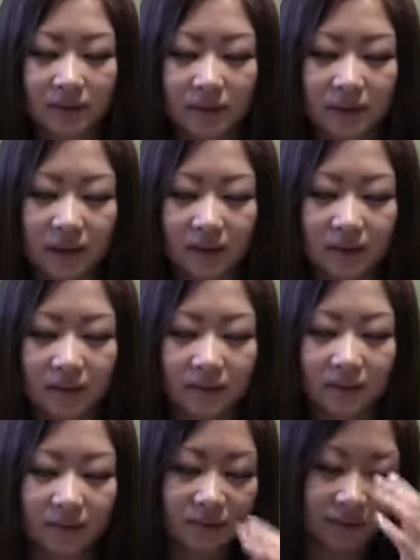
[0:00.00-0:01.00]
ちゃんと
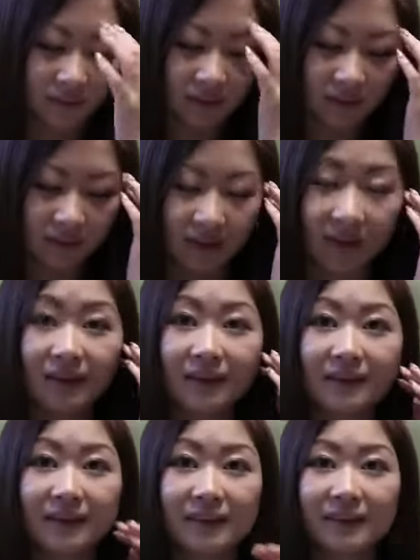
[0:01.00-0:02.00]
45%
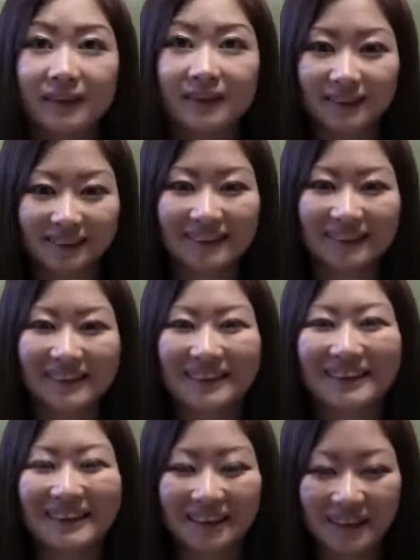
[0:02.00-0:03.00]
やろそうそうそ
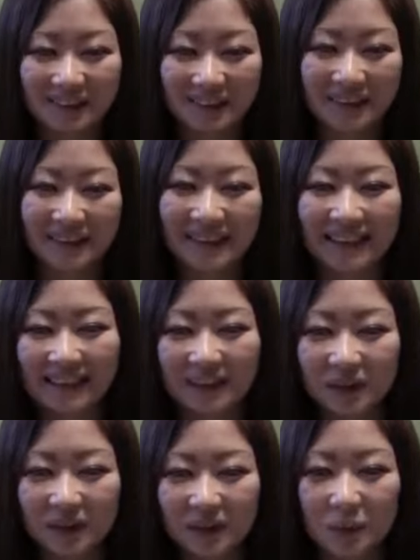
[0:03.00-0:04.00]
う
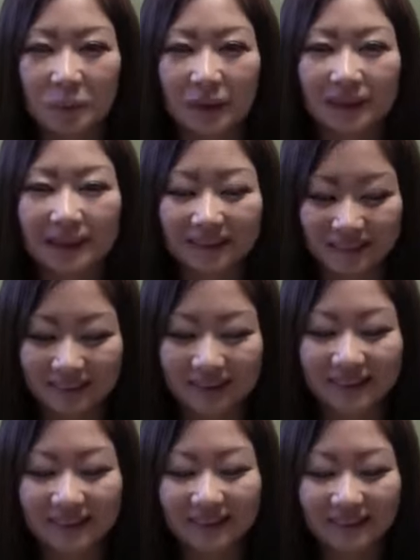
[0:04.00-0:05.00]
45使っ
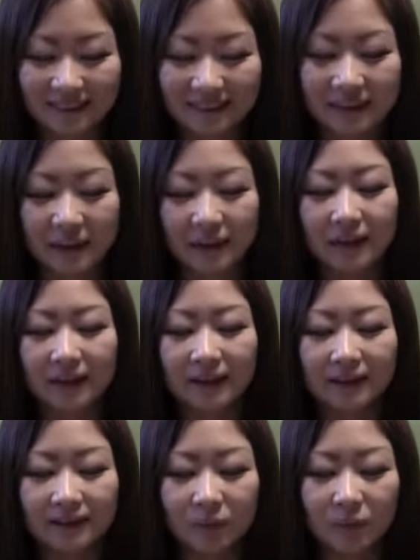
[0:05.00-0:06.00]
てるし
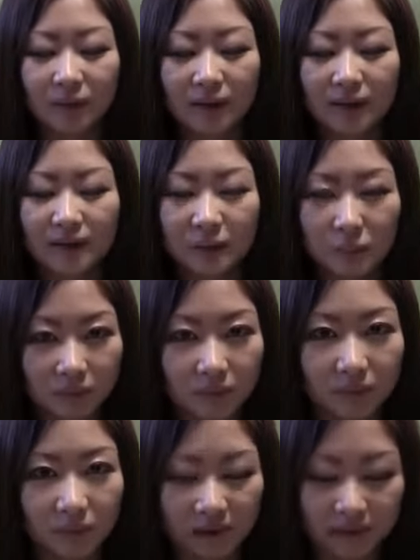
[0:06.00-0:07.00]
唐辛子も
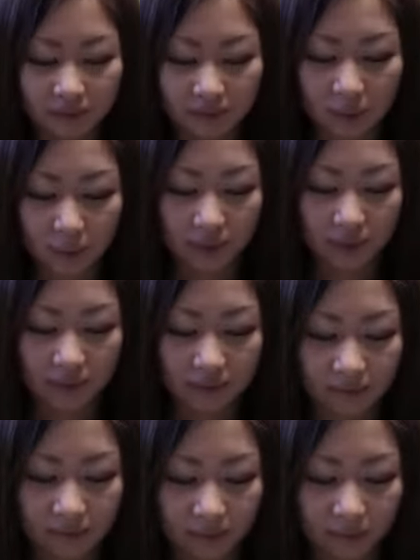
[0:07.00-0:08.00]
めっちゃこだわってるっ
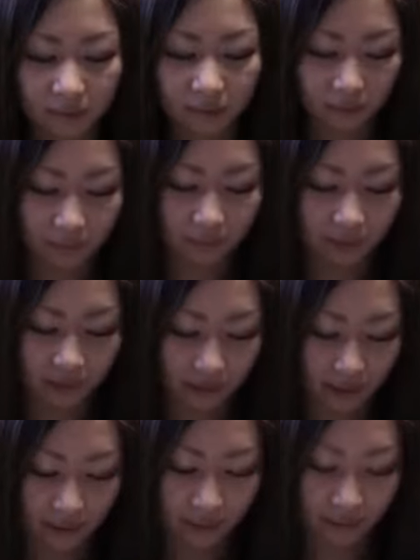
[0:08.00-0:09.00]
ていうのを言って
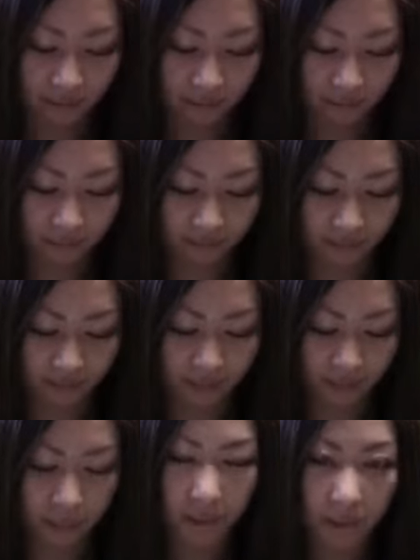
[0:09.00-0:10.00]
て
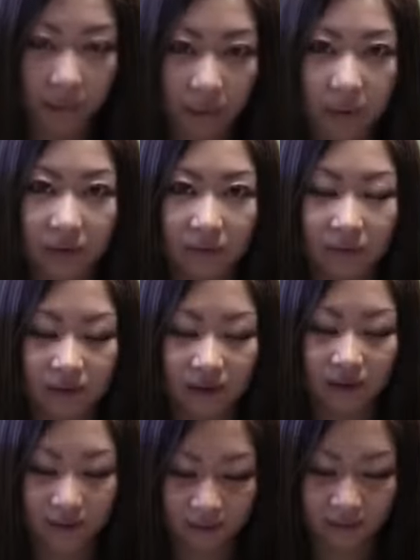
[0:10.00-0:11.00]
でまあまあ面倒くさ
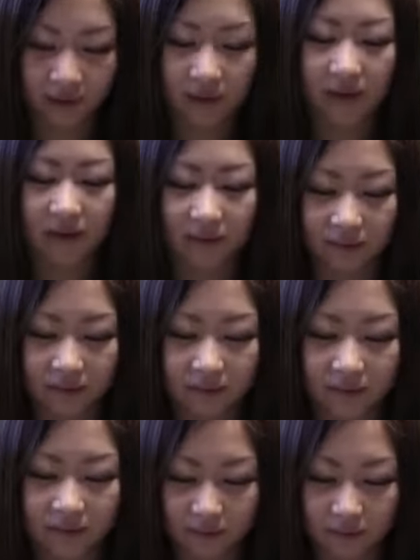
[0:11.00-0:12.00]
いやんか大変やんか
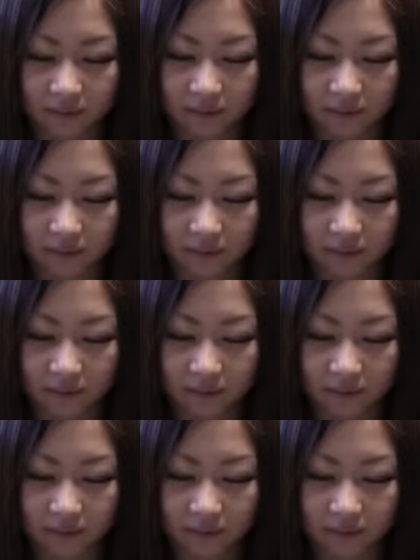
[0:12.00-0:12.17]
作るの